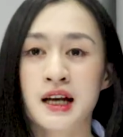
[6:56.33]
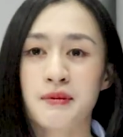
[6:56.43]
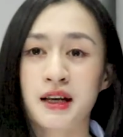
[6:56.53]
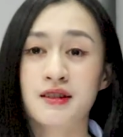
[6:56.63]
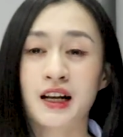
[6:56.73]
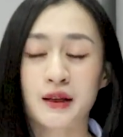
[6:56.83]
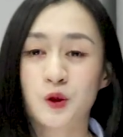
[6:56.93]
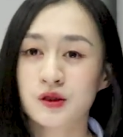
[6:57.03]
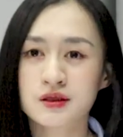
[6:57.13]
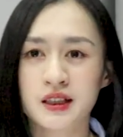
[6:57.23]
bạn ở cạnh
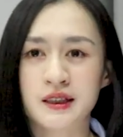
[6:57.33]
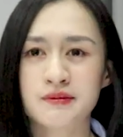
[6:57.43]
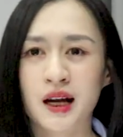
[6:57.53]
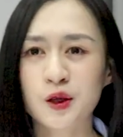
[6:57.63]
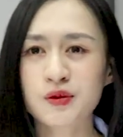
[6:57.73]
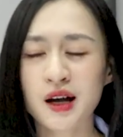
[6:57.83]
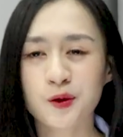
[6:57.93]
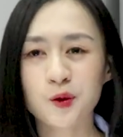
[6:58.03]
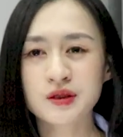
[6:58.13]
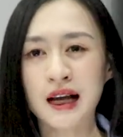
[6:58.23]
một người mà lúc nào
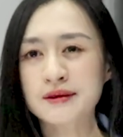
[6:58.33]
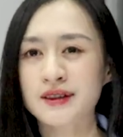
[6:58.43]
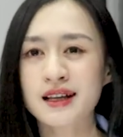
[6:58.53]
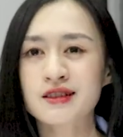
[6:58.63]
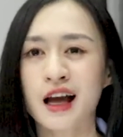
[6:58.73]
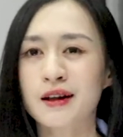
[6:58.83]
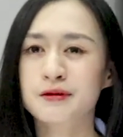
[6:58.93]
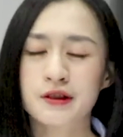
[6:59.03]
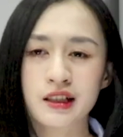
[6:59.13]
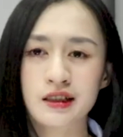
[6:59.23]
cũng than vãn, than
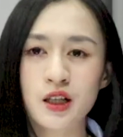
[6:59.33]
phiền,